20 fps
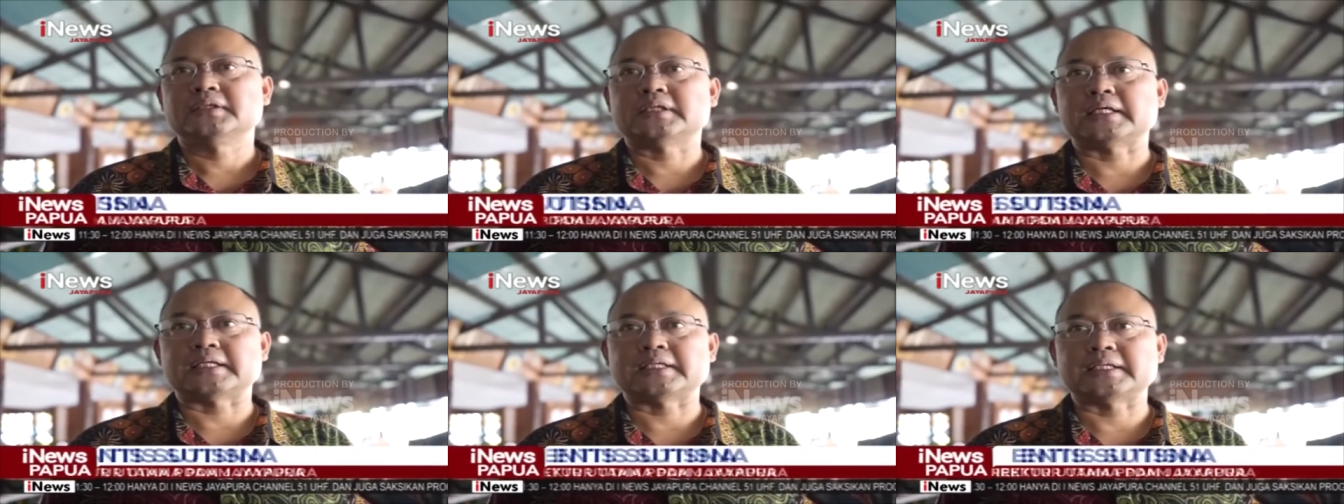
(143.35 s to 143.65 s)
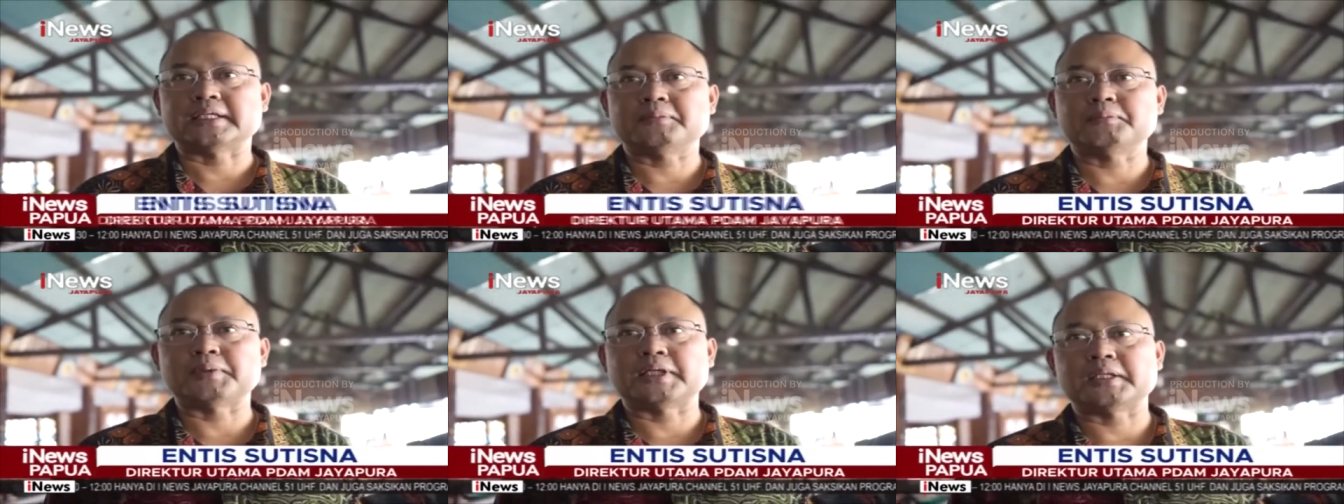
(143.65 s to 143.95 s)

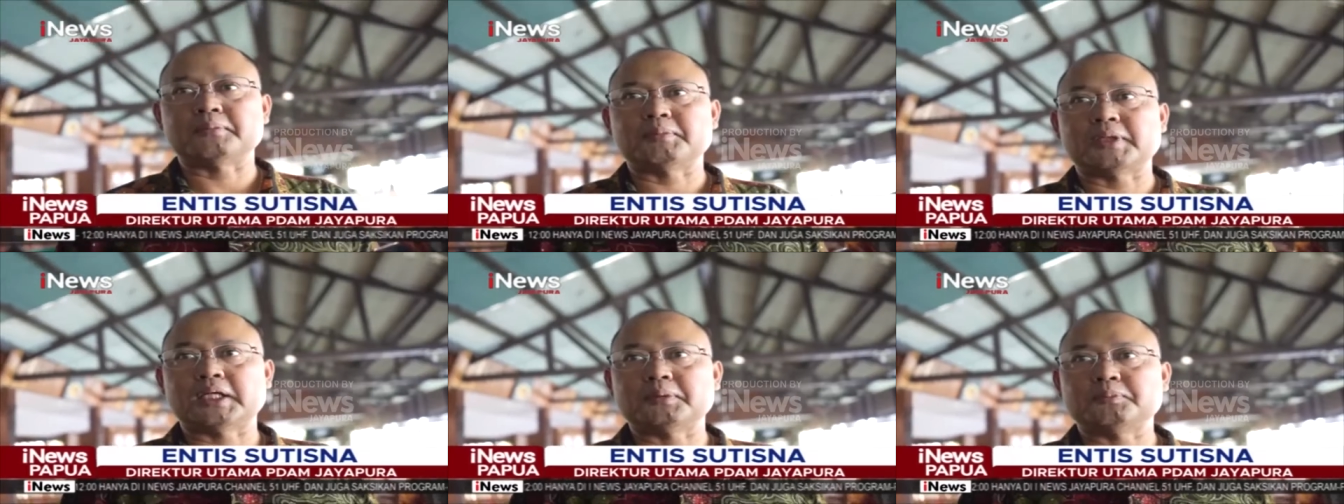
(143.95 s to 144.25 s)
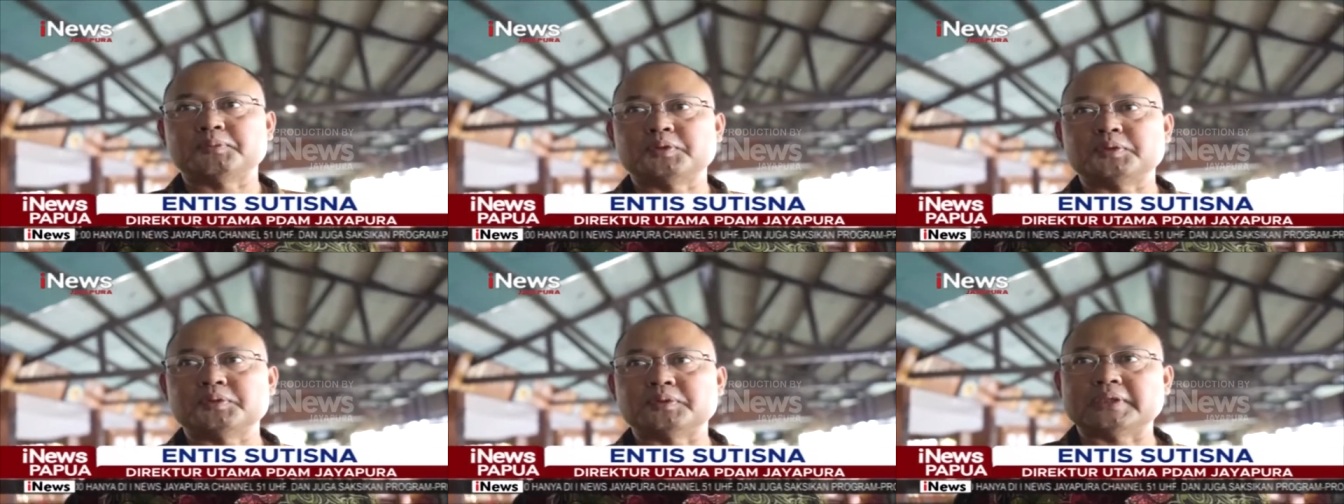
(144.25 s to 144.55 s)
karena
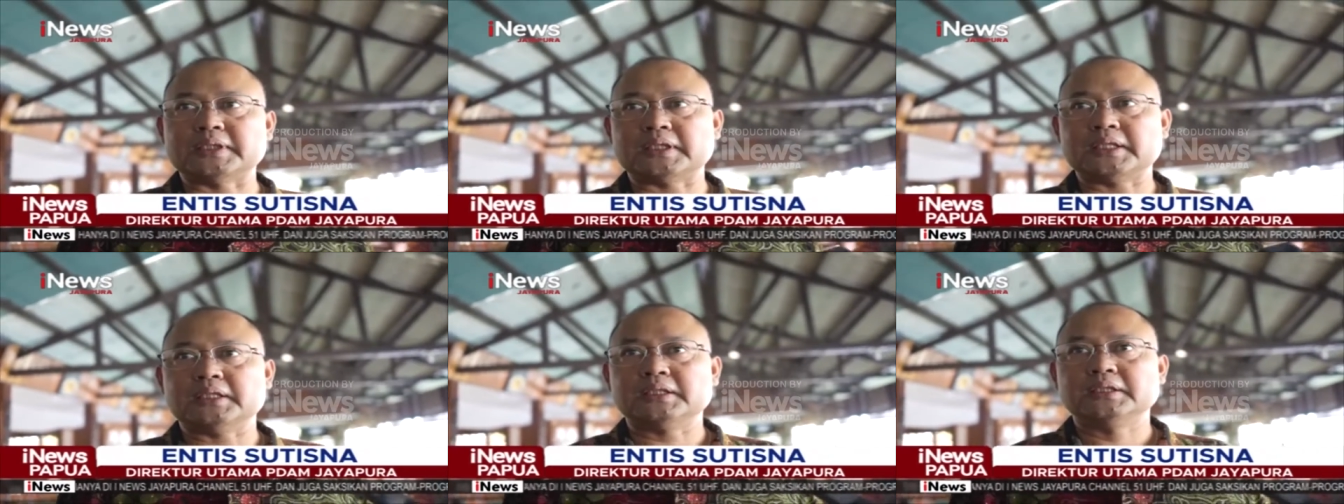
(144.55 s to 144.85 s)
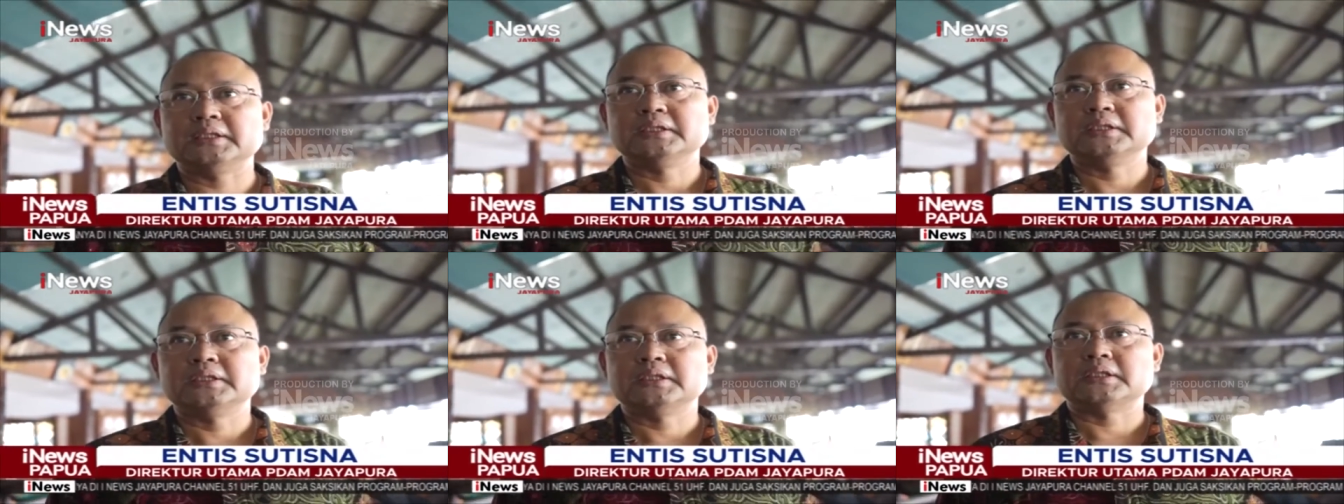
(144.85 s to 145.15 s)
bagaimanapun juga
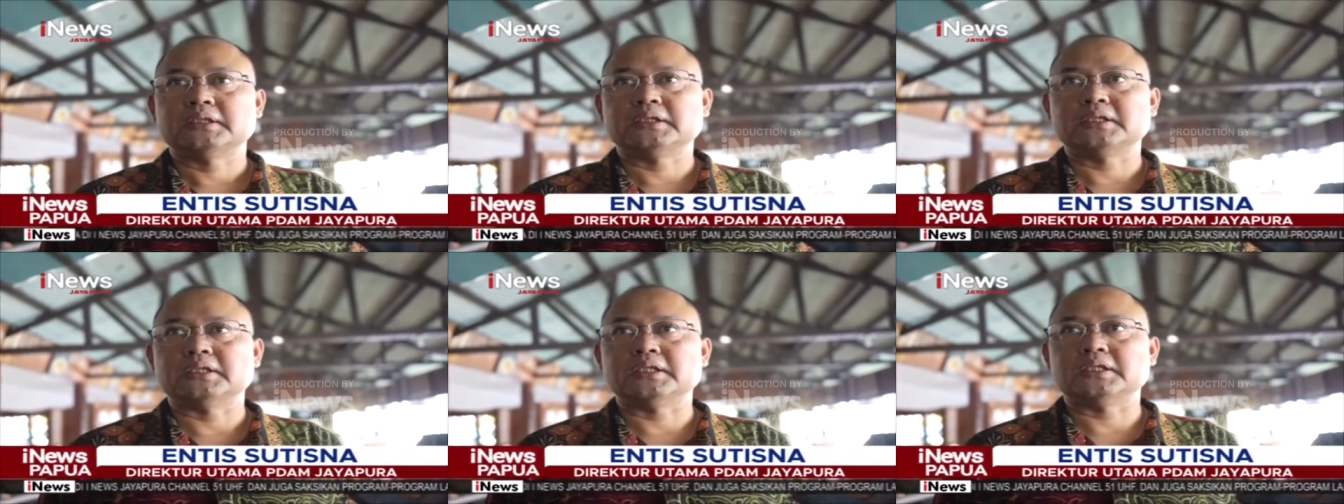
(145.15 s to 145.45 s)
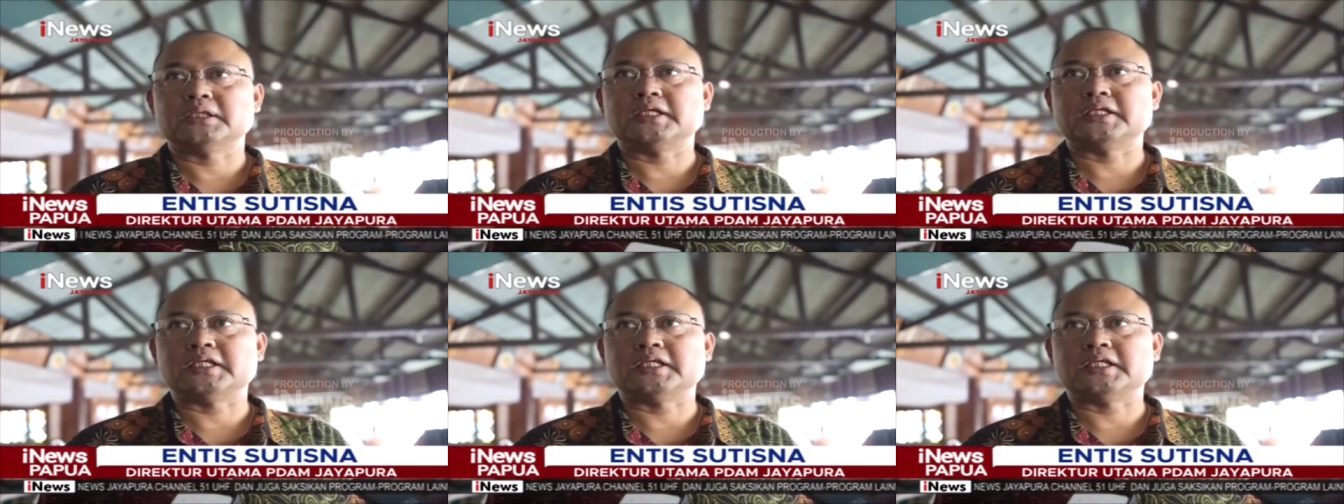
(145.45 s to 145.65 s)
eh,